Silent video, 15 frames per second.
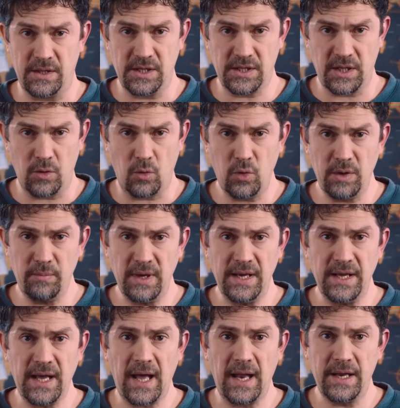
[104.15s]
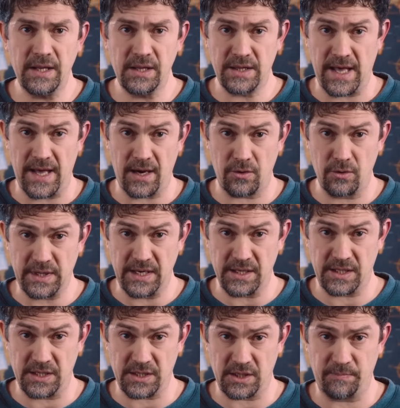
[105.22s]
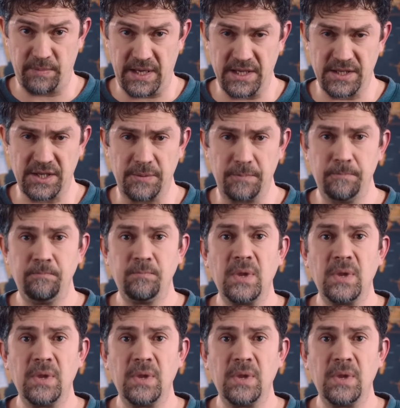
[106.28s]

distinguibili all'interno della stessa specie,